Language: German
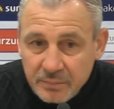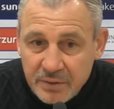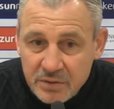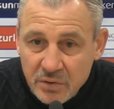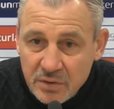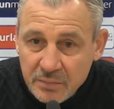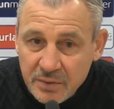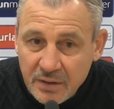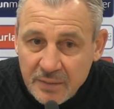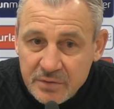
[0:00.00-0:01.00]
persönlich
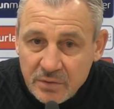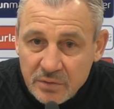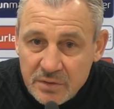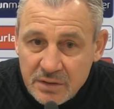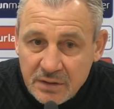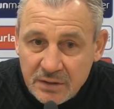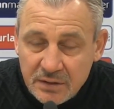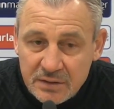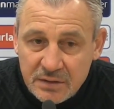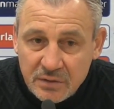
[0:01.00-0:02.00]
bin absolut sicher,
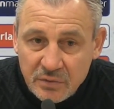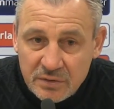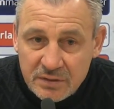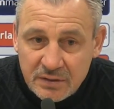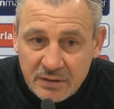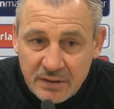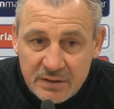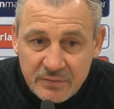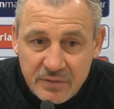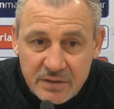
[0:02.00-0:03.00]
dass die Jungs äh,
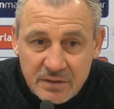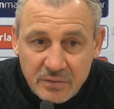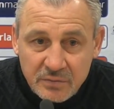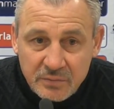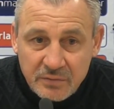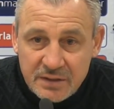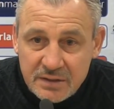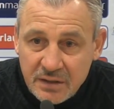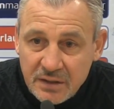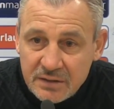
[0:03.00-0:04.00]
jetzt wissen, um
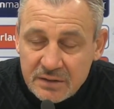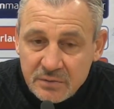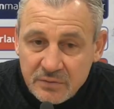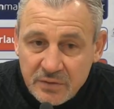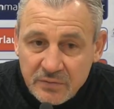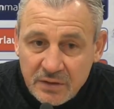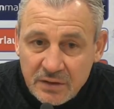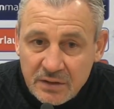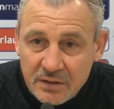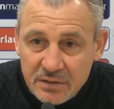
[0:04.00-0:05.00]
was geht und wie
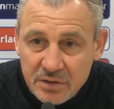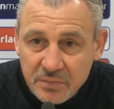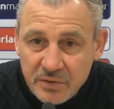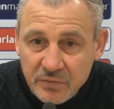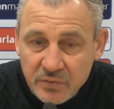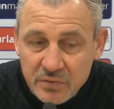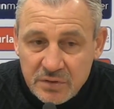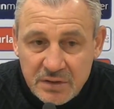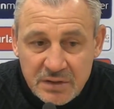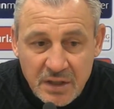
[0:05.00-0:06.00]
wichtig dieses Spiel für
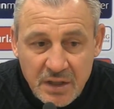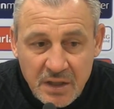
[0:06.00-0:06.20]
uns ist